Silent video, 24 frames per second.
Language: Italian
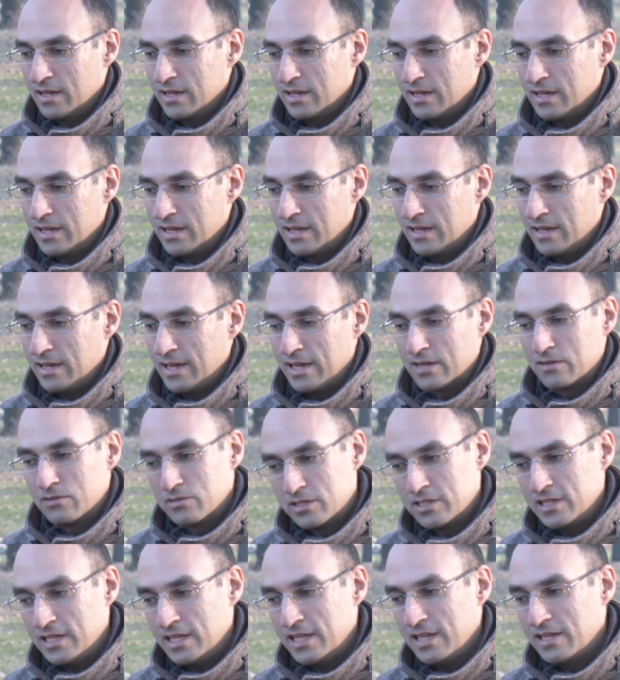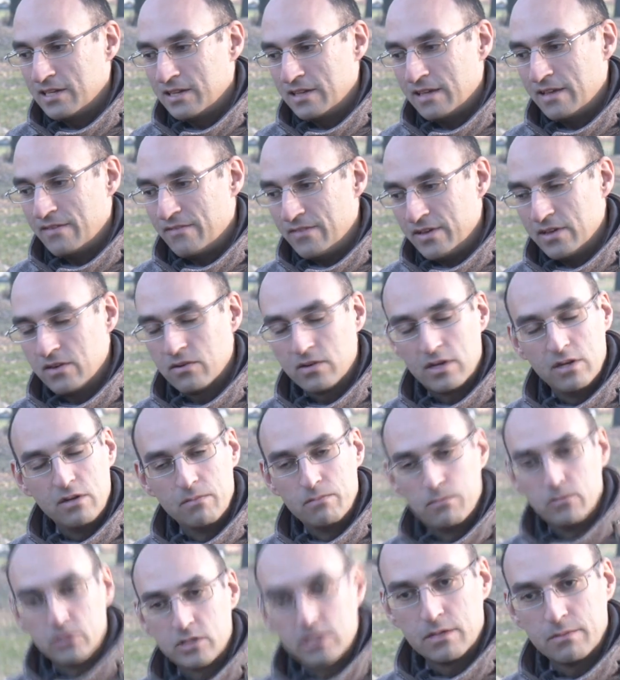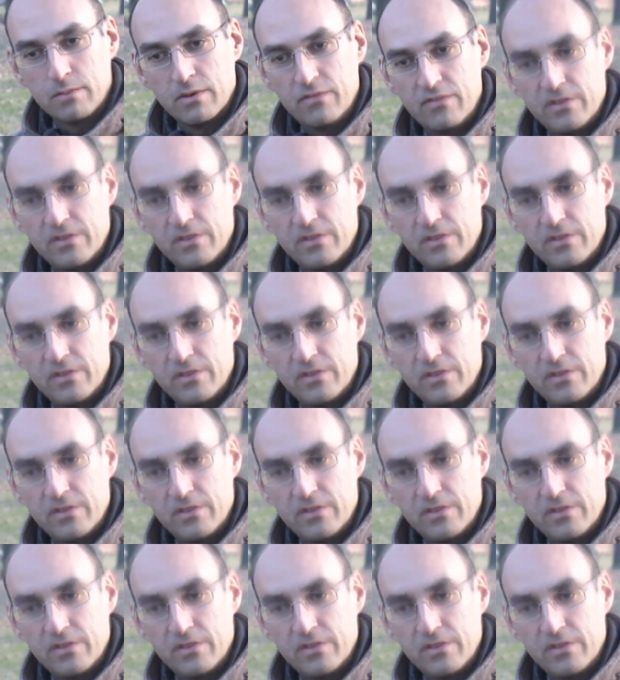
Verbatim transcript: eh, ecco, se è vero che non possiamo